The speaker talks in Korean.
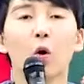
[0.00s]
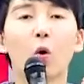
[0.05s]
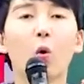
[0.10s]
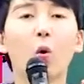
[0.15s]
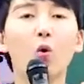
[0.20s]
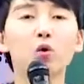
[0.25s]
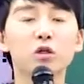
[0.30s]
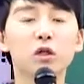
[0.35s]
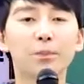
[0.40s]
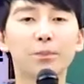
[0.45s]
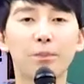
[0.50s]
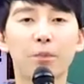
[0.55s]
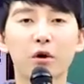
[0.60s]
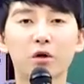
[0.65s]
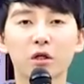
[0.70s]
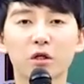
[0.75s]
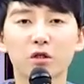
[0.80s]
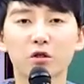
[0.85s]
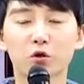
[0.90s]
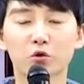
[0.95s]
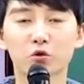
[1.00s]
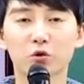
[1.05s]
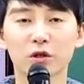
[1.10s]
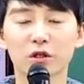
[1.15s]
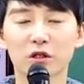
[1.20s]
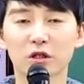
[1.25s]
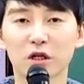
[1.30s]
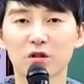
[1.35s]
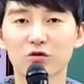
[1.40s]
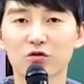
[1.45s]
50% 정도의
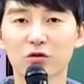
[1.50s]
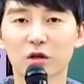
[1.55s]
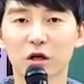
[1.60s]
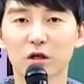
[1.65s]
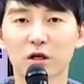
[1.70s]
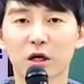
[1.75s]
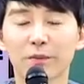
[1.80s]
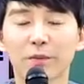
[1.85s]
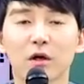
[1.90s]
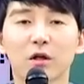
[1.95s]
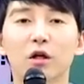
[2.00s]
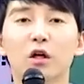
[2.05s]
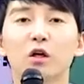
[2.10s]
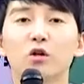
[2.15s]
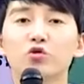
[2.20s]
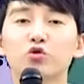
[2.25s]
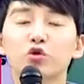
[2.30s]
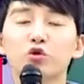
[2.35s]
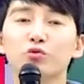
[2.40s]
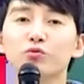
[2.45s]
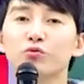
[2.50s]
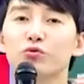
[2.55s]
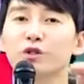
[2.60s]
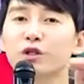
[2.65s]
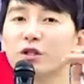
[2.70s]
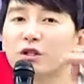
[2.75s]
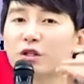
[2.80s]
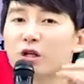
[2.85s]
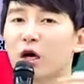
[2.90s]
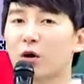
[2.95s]
시간 투자를 하면
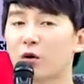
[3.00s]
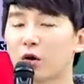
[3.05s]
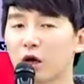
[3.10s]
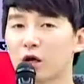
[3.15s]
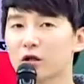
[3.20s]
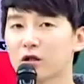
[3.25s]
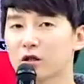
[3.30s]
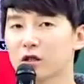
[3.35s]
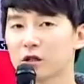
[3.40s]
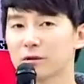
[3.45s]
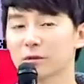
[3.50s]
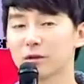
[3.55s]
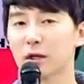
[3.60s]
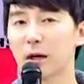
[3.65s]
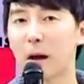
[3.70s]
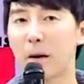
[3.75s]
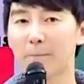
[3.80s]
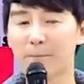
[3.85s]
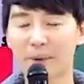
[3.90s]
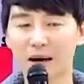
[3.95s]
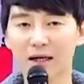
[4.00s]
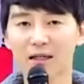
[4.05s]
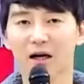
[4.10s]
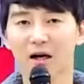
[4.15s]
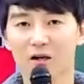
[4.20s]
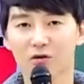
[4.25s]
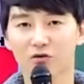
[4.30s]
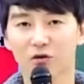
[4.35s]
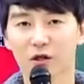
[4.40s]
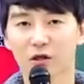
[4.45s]
충분히 네가 원하는 등급을
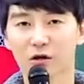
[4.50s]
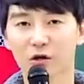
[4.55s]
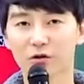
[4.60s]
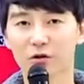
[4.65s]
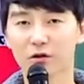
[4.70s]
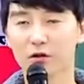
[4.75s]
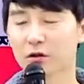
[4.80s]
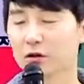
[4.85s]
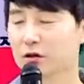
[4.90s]
받아갈 수 있거든.